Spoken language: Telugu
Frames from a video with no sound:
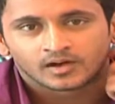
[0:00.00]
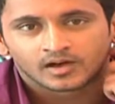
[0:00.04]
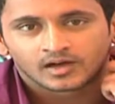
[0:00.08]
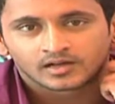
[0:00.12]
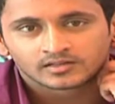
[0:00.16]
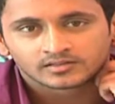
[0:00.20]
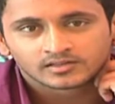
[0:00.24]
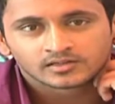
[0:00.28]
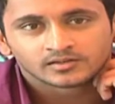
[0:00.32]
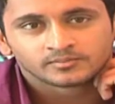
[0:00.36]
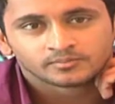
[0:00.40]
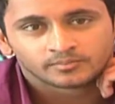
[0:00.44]

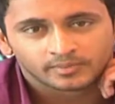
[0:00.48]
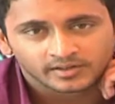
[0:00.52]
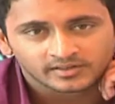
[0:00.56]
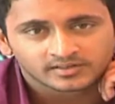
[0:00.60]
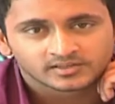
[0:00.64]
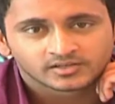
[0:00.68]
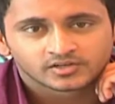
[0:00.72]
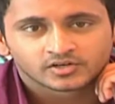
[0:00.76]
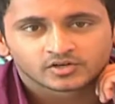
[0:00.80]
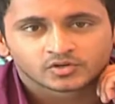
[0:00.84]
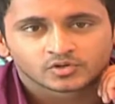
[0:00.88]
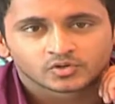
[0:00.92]
అతను
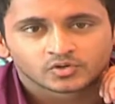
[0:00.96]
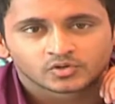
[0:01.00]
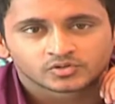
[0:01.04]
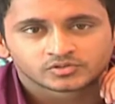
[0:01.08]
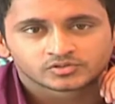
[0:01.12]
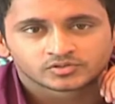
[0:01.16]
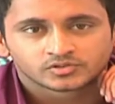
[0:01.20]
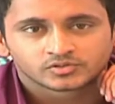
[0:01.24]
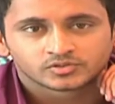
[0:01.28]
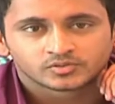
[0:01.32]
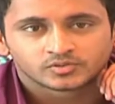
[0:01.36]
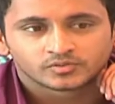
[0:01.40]
బతకడం
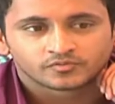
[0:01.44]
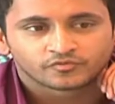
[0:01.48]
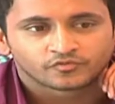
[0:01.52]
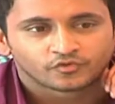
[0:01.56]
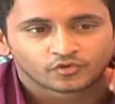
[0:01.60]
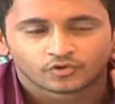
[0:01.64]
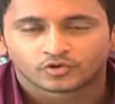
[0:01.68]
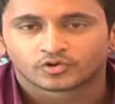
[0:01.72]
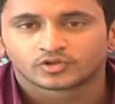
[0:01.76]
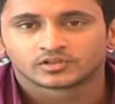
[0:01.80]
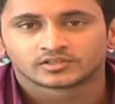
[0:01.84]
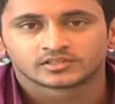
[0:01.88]
కోసం
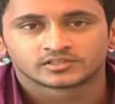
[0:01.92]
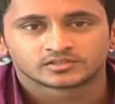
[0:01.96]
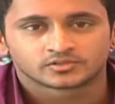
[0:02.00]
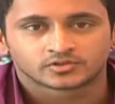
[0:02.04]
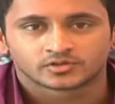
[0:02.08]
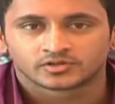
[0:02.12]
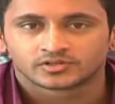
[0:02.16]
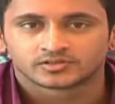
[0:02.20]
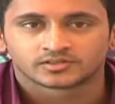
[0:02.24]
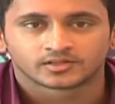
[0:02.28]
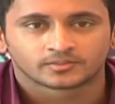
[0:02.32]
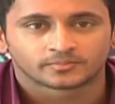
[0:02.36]
ఫోటోలు
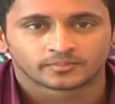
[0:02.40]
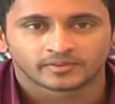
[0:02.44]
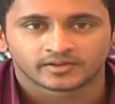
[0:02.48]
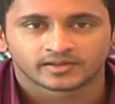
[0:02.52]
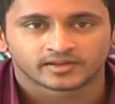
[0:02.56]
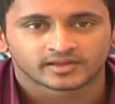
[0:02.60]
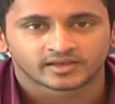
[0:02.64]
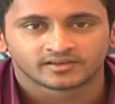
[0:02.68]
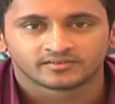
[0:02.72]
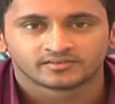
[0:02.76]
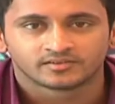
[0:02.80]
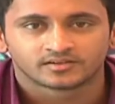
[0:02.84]
తీసుకోవడం తప్ప
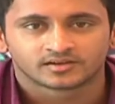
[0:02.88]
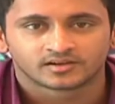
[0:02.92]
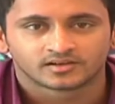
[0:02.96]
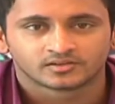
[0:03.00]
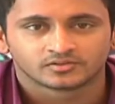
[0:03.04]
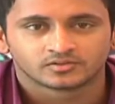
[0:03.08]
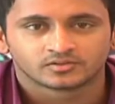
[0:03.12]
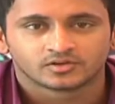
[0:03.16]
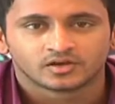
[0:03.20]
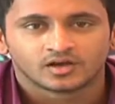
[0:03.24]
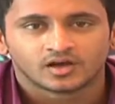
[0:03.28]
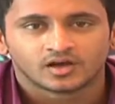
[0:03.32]
ఇంకేమీ రాదు